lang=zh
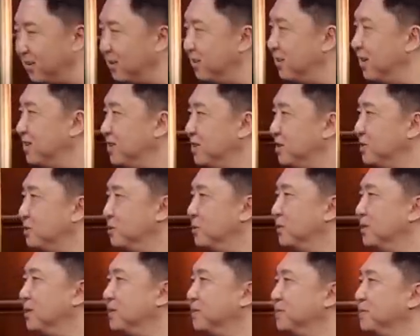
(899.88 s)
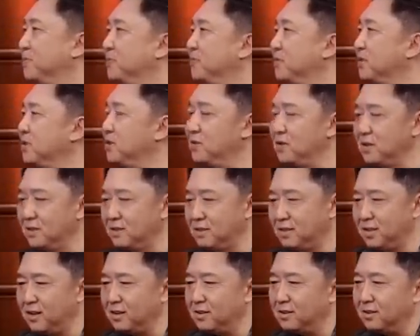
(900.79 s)
乐在其中了，因为
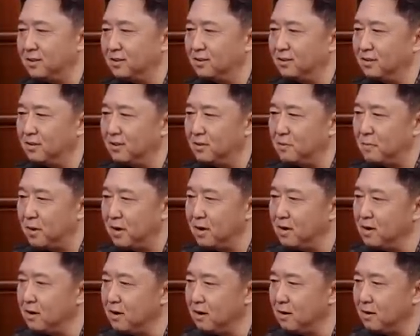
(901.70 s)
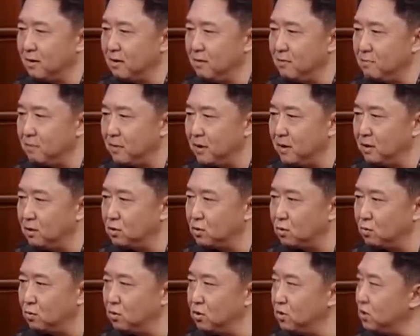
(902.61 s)
这可能啊，没
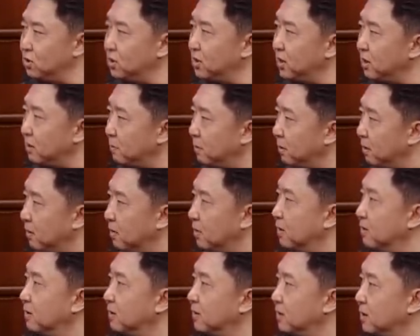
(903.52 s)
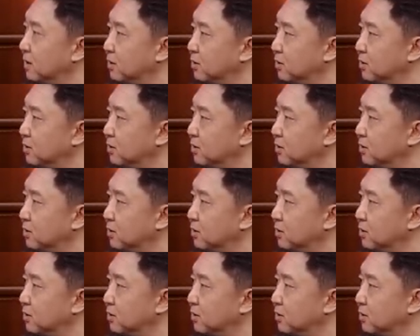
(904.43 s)
从事这个捧哏的这个